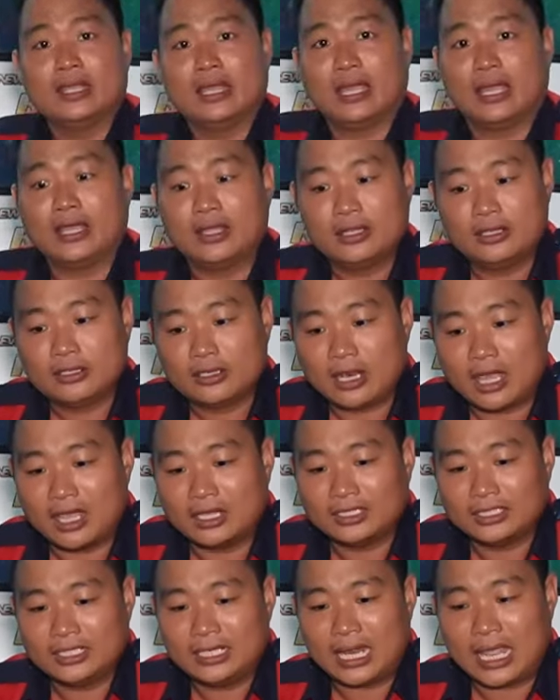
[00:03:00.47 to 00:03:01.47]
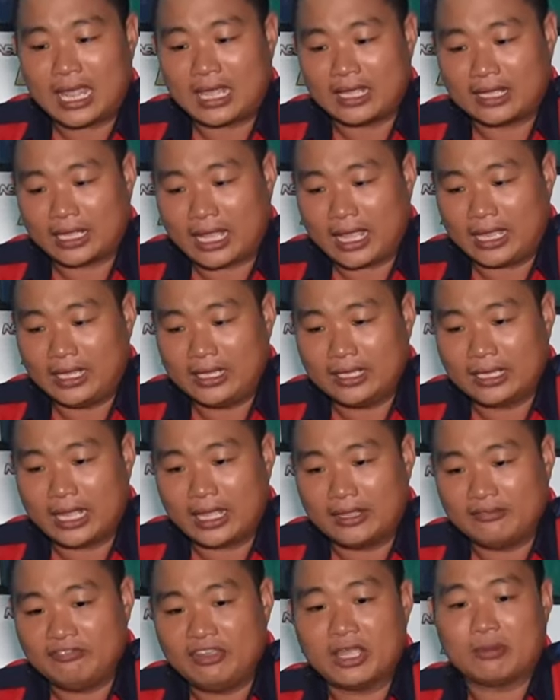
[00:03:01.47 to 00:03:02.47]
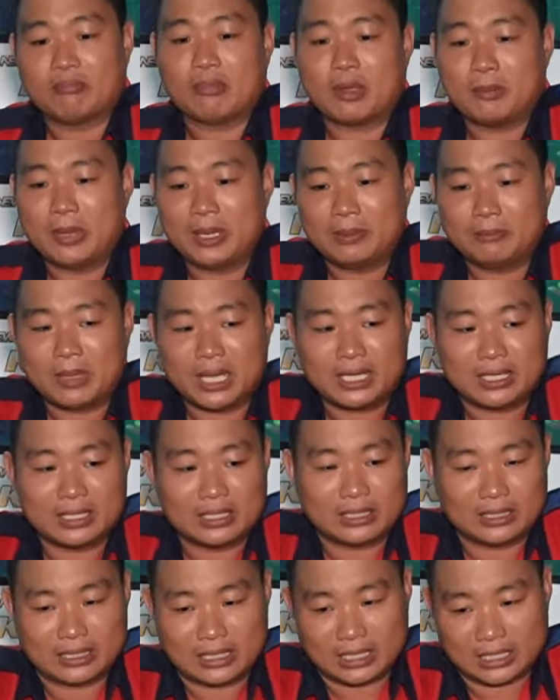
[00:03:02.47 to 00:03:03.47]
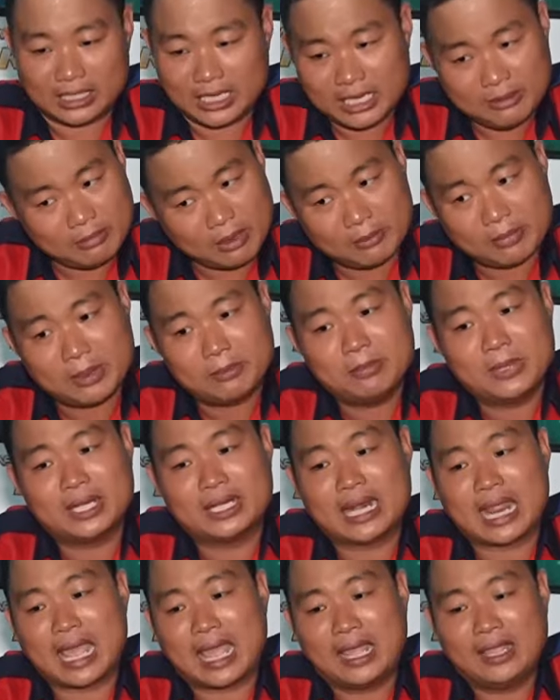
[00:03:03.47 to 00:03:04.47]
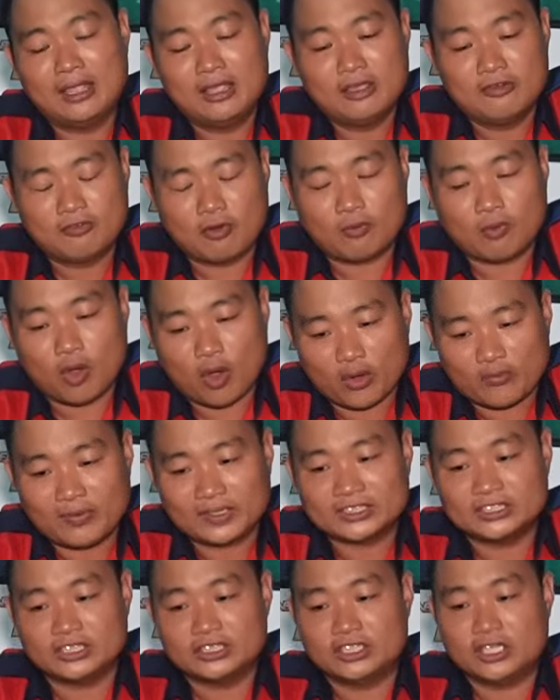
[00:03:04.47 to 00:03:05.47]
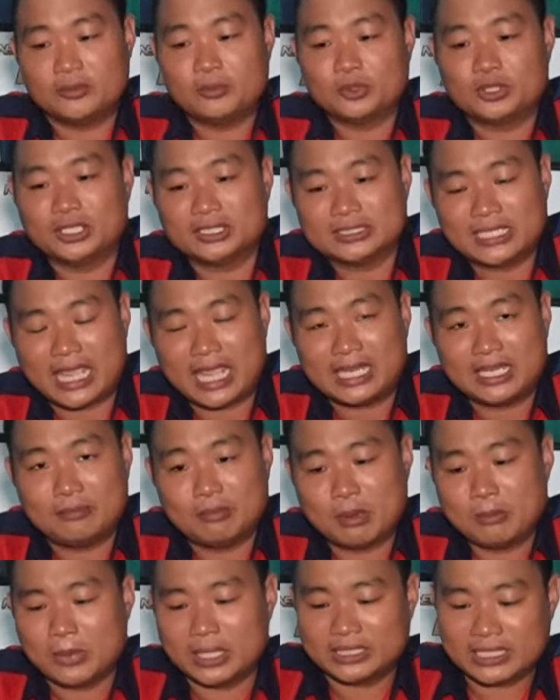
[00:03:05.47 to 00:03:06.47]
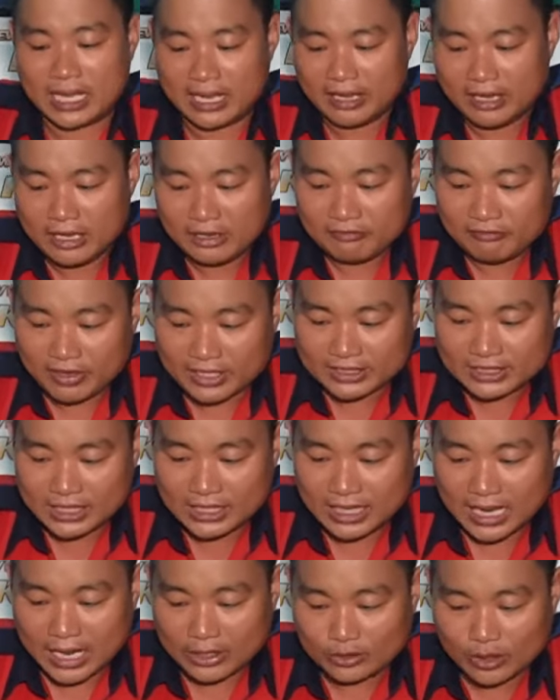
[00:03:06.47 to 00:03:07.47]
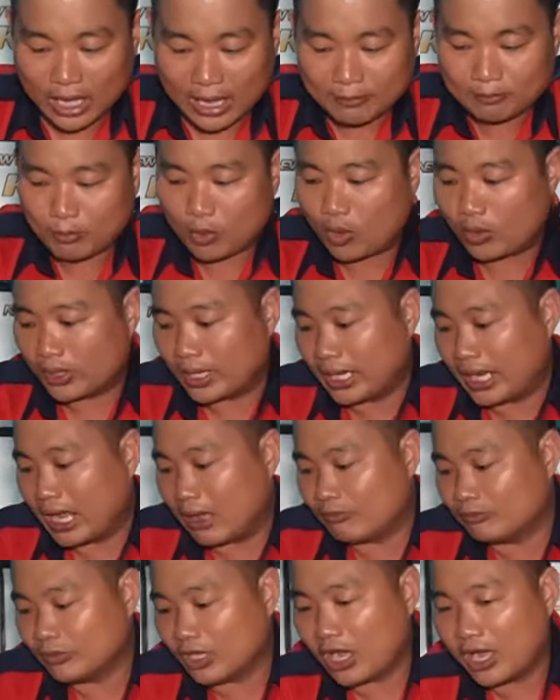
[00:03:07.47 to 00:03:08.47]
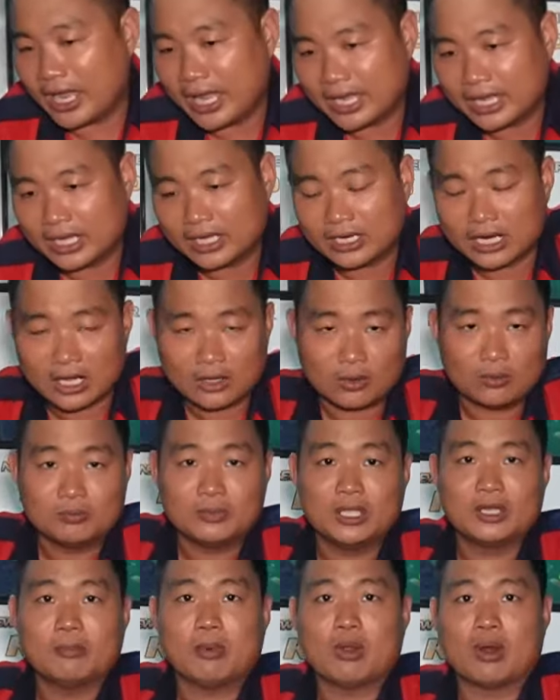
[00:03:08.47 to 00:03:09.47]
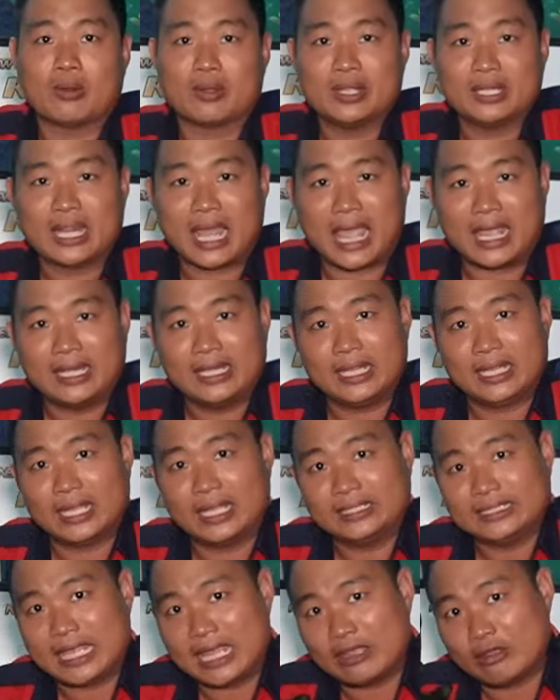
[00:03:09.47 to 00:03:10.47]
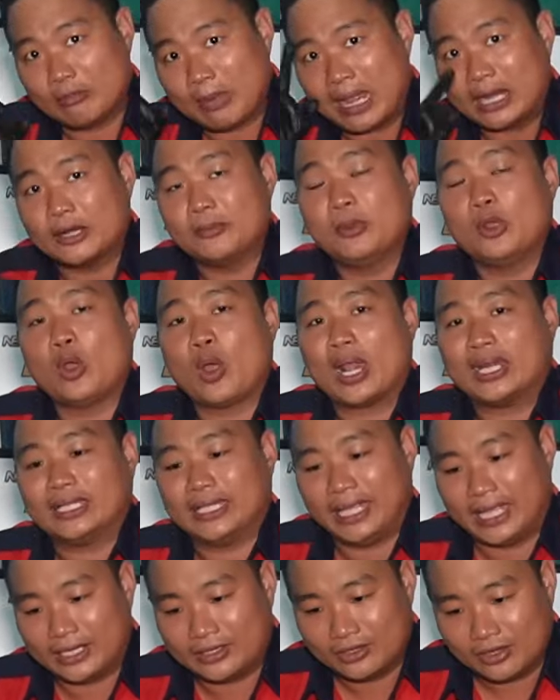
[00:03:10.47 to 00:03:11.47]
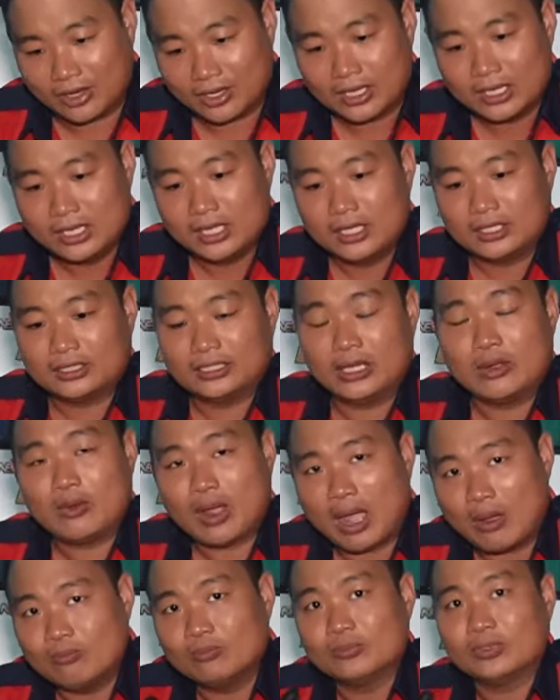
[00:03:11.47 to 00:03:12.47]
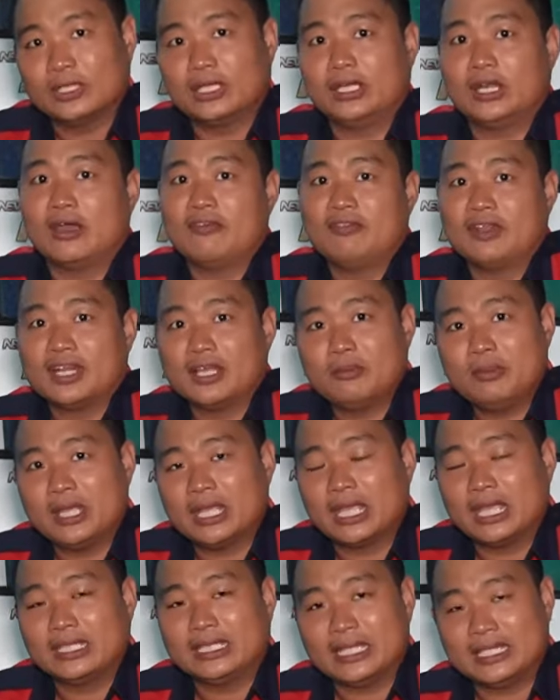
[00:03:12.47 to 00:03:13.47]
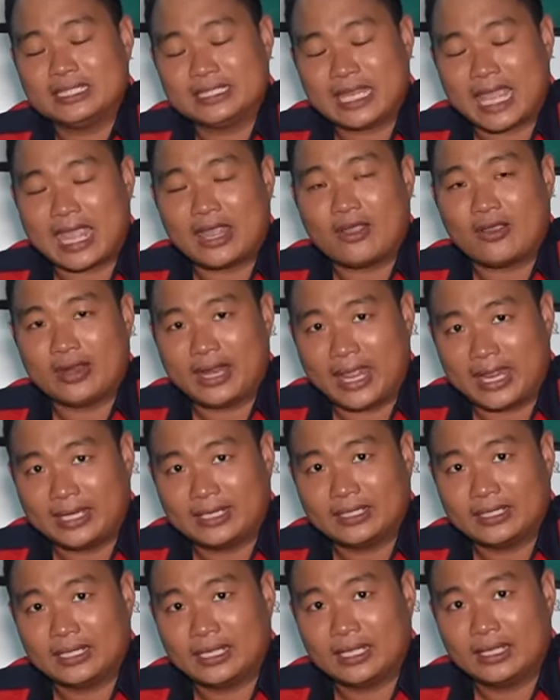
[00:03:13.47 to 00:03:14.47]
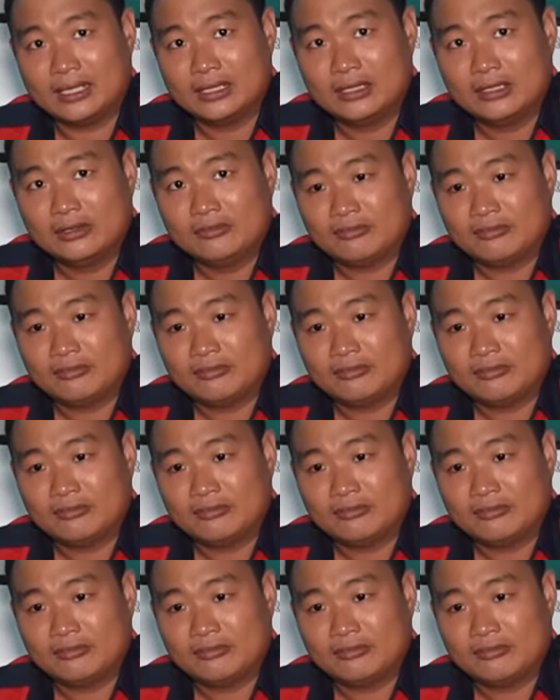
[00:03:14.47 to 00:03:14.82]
À, đó chính là cái cái việc mà bên mình à, khi mà bên mình đã phục hồi và sửa chữa một chiếc xe thì bên mình sẽ vệ sinh lại toàn bộ cái họng gió E G R cũng như bộ lọc khí thải, thì cái xe của bạn nó mới hoàn thiện được. Nếu không thì nó vẫn cứ bị cái tình trạng khói đen ha.